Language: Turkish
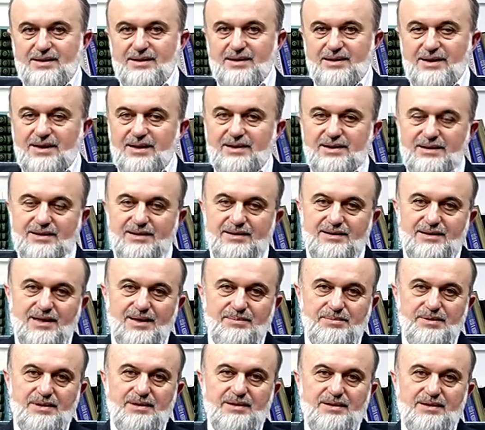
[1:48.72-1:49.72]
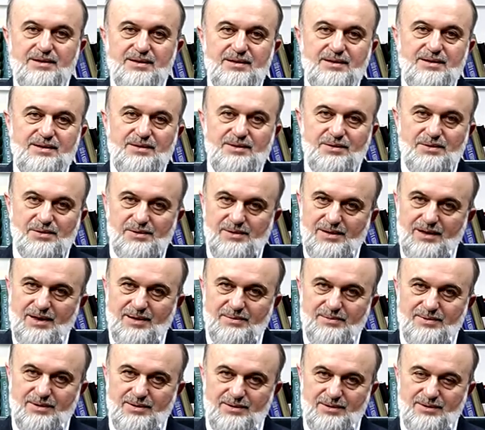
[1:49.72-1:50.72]
Yakınında bir
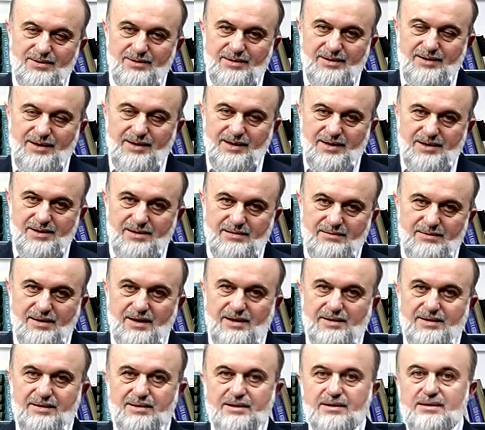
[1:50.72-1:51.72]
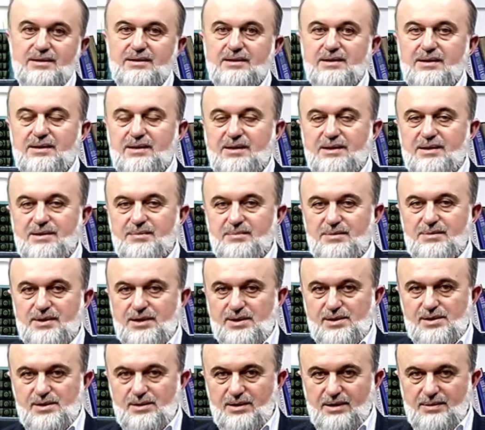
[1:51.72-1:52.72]
güzel bir külliyesi vardır, bir
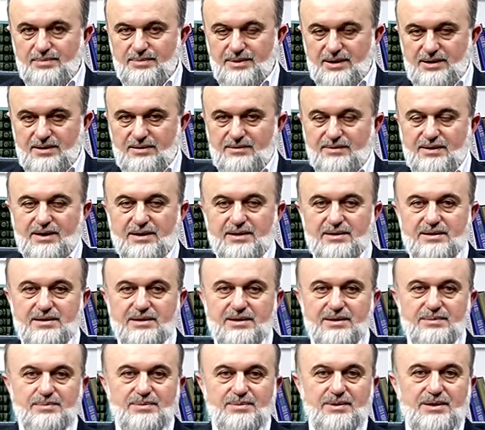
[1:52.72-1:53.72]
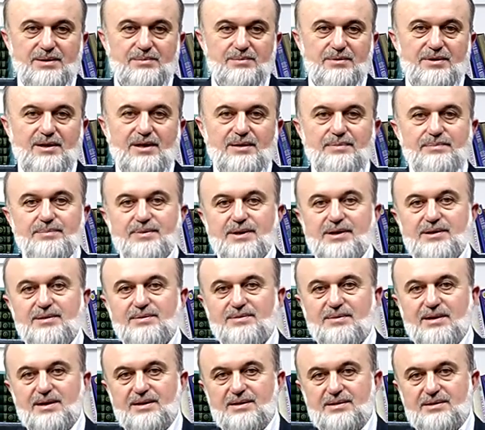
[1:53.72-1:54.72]
sohbet vardır, bir
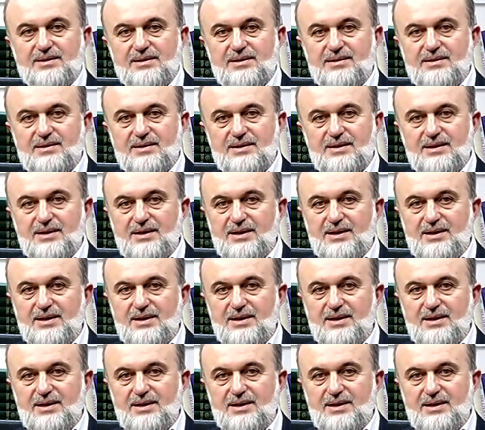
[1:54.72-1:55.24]
muhabbet vardır,